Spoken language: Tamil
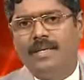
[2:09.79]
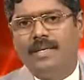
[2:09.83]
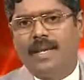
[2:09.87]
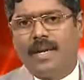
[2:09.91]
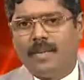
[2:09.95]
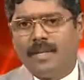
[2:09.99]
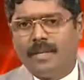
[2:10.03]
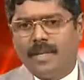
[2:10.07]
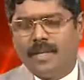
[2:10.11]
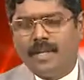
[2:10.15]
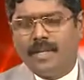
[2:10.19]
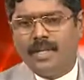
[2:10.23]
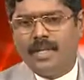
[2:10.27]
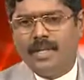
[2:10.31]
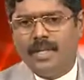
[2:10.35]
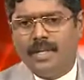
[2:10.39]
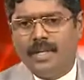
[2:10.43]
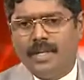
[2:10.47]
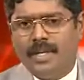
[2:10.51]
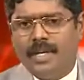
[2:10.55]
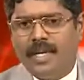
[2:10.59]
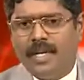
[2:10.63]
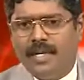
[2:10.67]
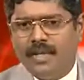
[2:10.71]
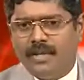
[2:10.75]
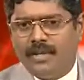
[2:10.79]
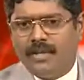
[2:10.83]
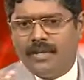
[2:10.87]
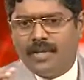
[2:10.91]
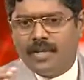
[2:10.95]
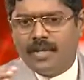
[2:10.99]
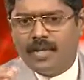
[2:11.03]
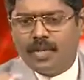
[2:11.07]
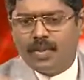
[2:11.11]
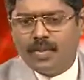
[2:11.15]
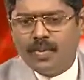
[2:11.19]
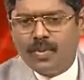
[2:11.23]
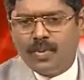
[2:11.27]
நமக்கு இயேசு
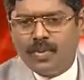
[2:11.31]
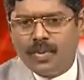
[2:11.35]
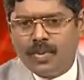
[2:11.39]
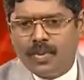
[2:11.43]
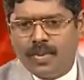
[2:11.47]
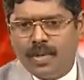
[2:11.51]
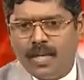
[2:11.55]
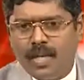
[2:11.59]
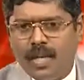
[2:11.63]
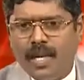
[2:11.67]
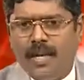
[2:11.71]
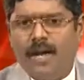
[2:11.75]
கிறிஸ்துவுக்குள்